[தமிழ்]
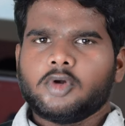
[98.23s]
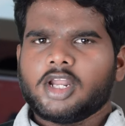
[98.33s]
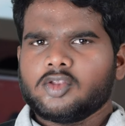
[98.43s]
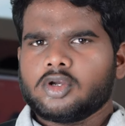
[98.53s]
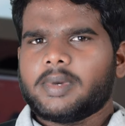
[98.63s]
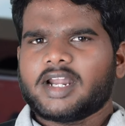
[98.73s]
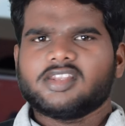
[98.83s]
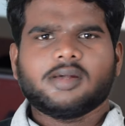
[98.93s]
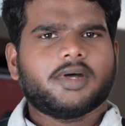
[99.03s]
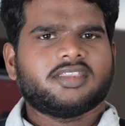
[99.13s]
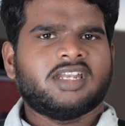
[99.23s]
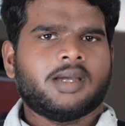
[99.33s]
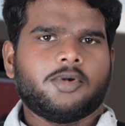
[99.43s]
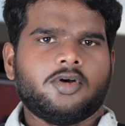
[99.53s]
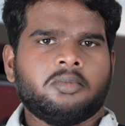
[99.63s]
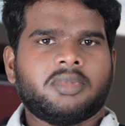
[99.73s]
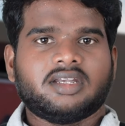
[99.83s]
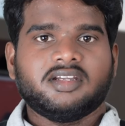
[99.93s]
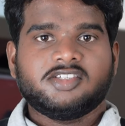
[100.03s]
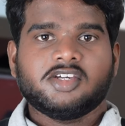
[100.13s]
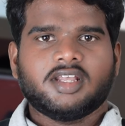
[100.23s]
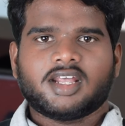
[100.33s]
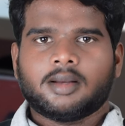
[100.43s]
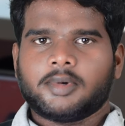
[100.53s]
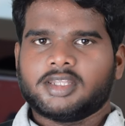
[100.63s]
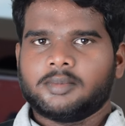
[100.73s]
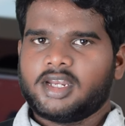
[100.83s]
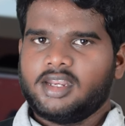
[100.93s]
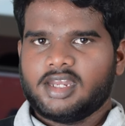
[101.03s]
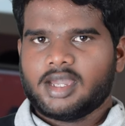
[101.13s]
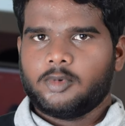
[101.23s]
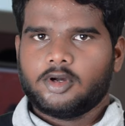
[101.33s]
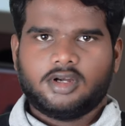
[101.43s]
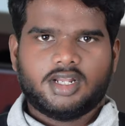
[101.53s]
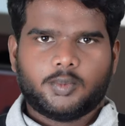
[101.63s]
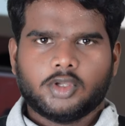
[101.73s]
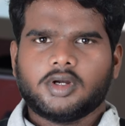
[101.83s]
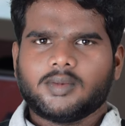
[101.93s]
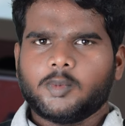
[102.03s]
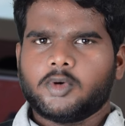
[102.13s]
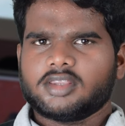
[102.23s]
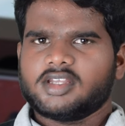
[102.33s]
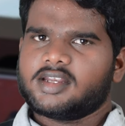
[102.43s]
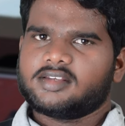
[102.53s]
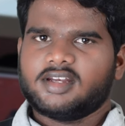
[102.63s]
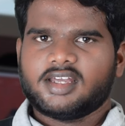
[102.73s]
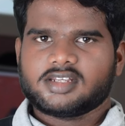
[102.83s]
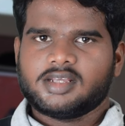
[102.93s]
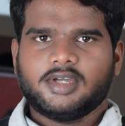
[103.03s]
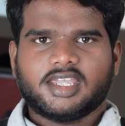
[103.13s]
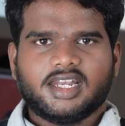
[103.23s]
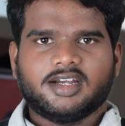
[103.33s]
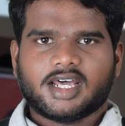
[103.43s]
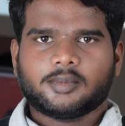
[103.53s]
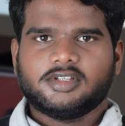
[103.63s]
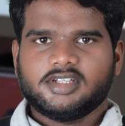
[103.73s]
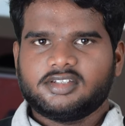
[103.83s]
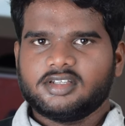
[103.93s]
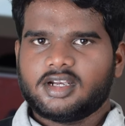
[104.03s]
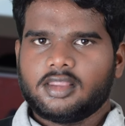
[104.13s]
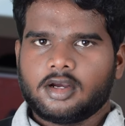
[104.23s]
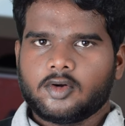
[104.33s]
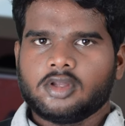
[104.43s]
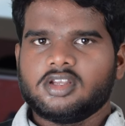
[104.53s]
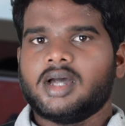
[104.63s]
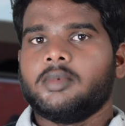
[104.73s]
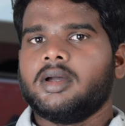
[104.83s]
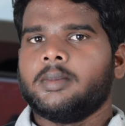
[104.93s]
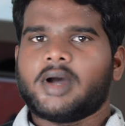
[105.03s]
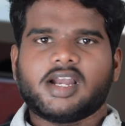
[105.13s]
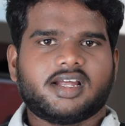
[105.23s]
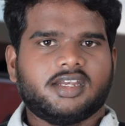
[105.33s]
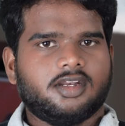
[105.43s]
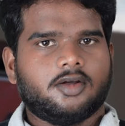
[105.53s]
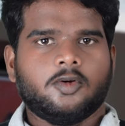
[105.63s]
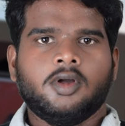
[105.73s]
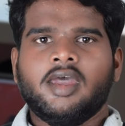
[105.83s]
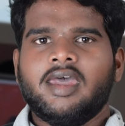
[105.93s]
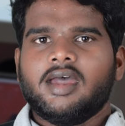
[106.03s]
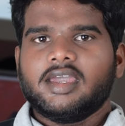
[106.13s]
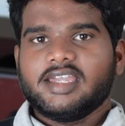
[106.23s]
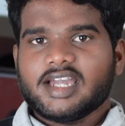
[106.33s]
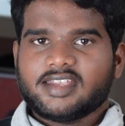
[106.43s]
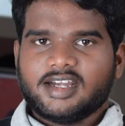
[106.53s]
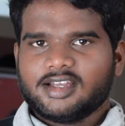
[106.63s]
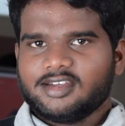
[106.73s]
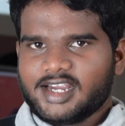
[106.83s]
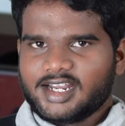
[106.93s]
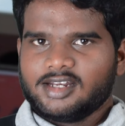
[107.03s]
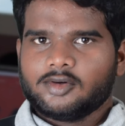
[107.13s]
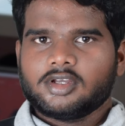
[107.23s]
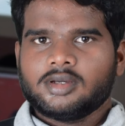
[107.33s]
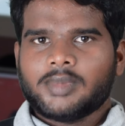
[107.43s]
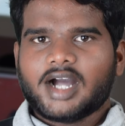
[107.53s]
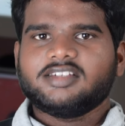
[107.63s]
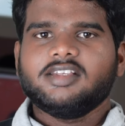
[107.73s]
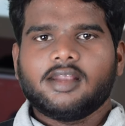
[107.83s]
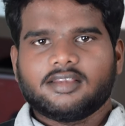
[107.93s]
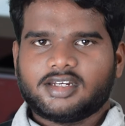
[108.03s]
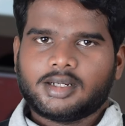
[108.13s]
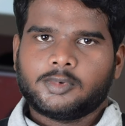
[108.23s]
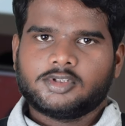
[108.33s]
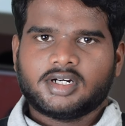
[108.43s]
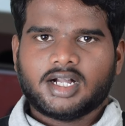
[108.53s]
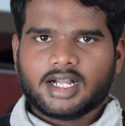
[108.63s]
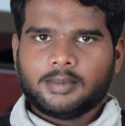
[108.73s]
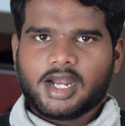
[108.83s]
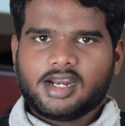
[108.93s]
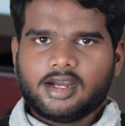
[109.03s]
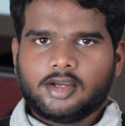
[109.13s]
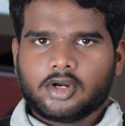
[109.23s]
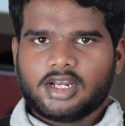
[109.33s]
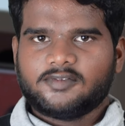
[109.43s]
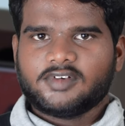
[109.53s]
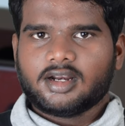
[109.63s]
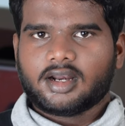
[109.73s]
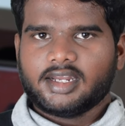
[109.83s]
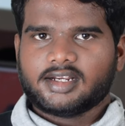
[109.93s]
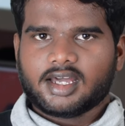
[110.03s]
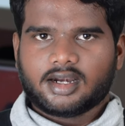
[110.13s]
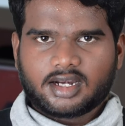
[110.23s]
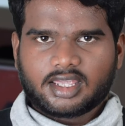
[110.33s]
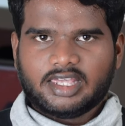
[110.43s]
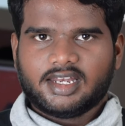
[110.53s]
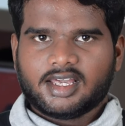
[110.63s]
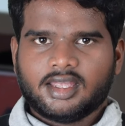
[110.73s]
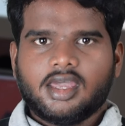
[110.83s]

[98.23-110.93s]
முன்னே ஏதோ ஒரு படத்தில் பார்த்த ஞாபகம் பட் நிச்சயம் நேரில் பார்த்த மாதிரி ஞாபகம் இல்லை பொதுவாக நம்ம போகிற தேட்டர்ஸ் எல்லாத்துலேயுமே கீழே நார்மல் சீட்ஸுங்கிறது இருக்கும் அது இல்லாமல் பால்கனி இருக்கும் இங்கே அது ரெண்டுக்கு இடையில ஒரு பாக்ஸுங்கிற செட்டப் வச்சுருக்காங்க பால்கனியோட லெஃப்ட் அண்ட் ரைட் கார்னர் கீழே